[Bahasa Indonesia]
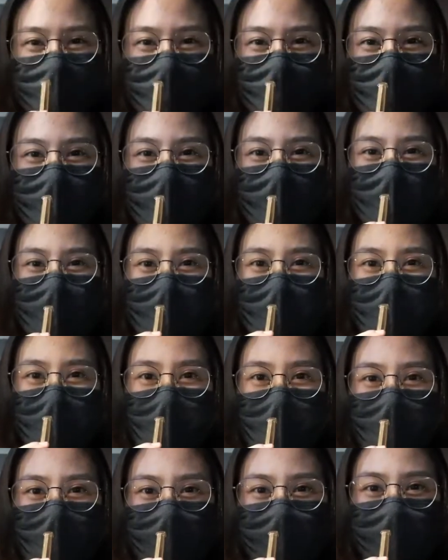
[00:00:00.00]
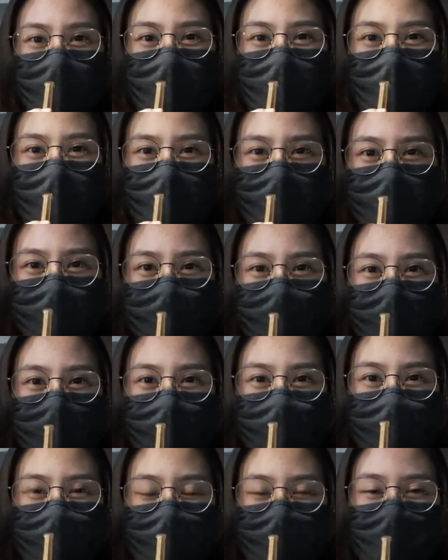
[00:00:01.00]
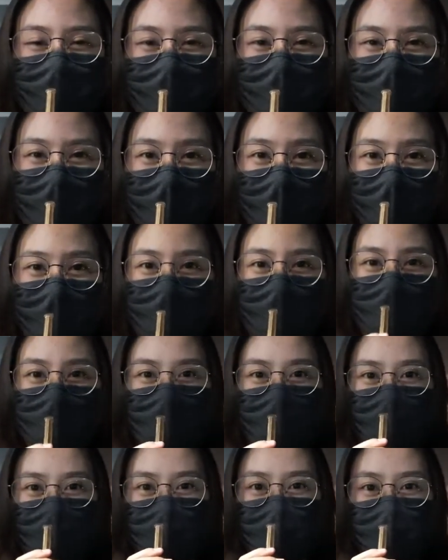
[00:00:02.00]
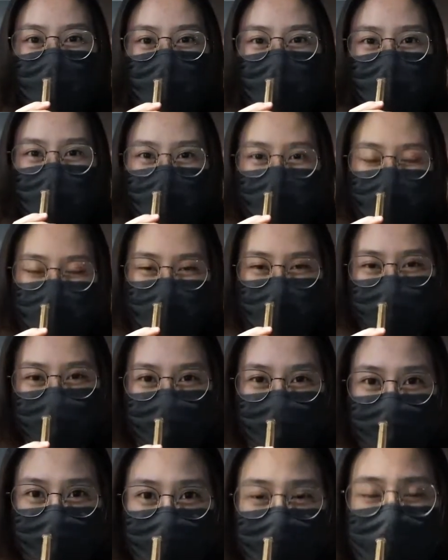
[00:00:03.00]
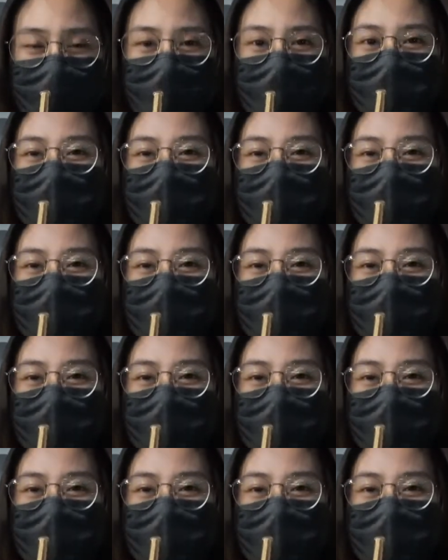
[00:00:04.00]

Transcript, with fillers: kami ingin mewawancarai salah satu pedagang di daerah Danau Marakas ini.